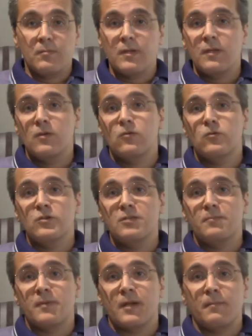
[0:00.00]
aqui
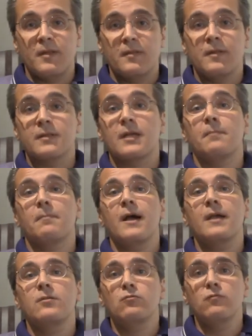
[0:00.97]
hoje para apresentar
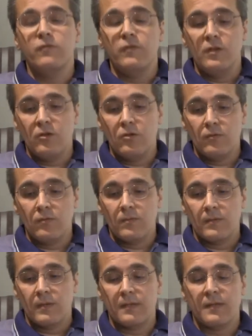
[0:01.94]
mais um vídeo
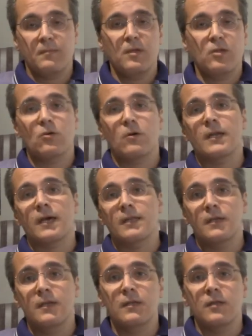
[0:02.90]
dessa minha
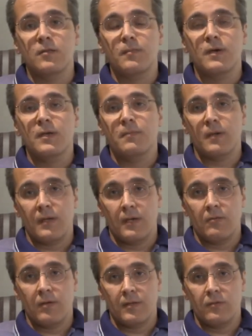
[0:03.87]
jornada aqui na Espanha para a
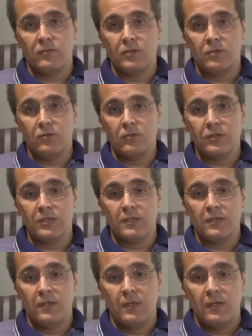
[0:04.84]
graduação Tidoshi
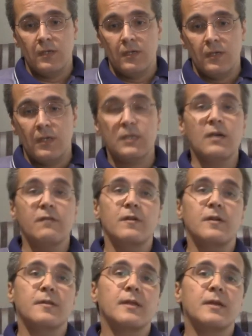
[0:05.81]
e tenho a
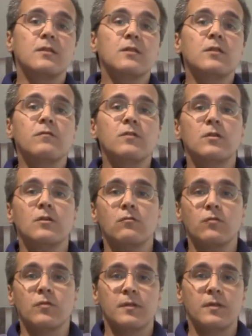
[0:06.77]
felicidade de dividir
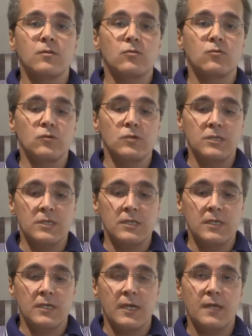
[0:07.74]
com vocês
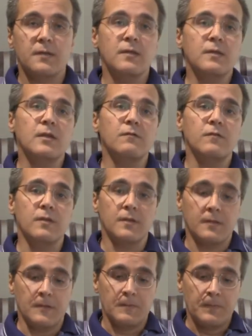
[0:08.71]
hoje essa entrevista